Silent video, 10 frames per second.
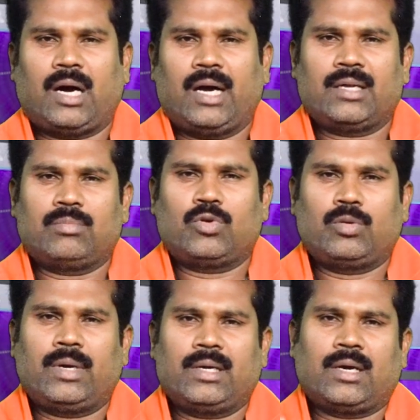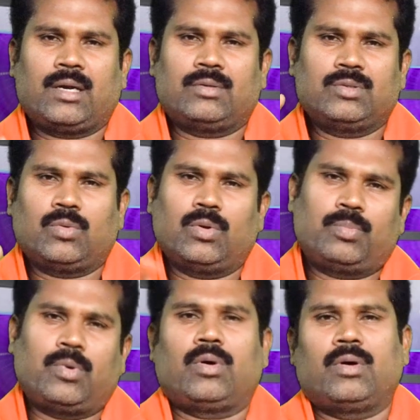ஆயிரம் ரூபாய் நாங்கள் வந்து
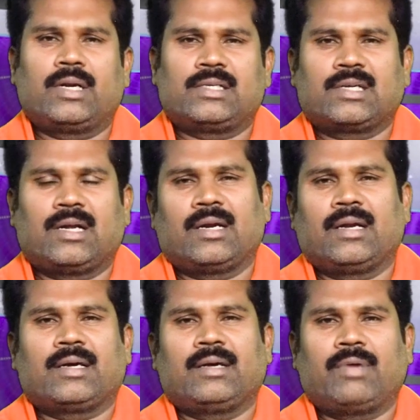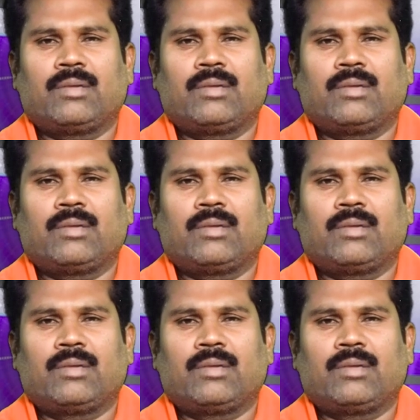கொடுப்போம் ரேஷன் கார்டுகளுக்கு